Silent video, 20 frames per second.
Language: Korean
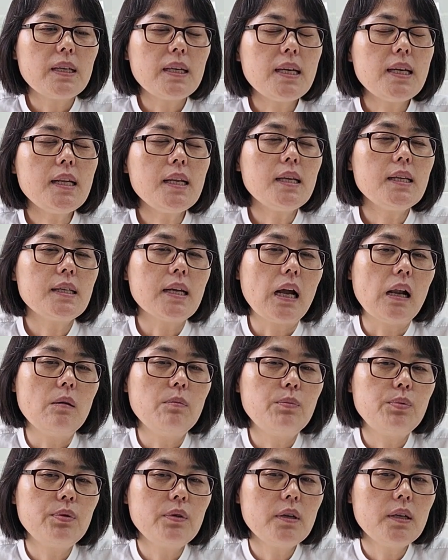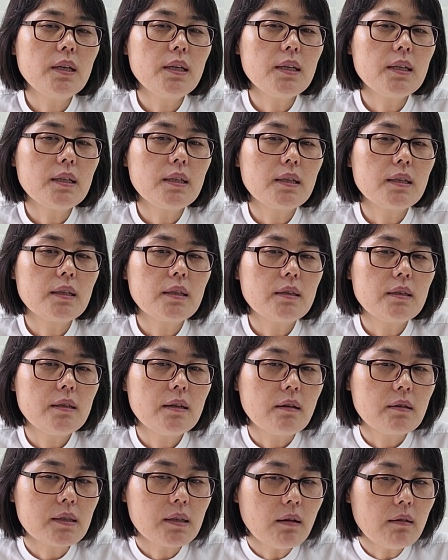일이 잘
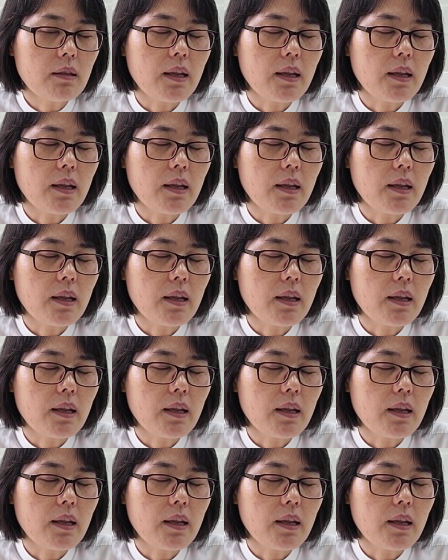풀려서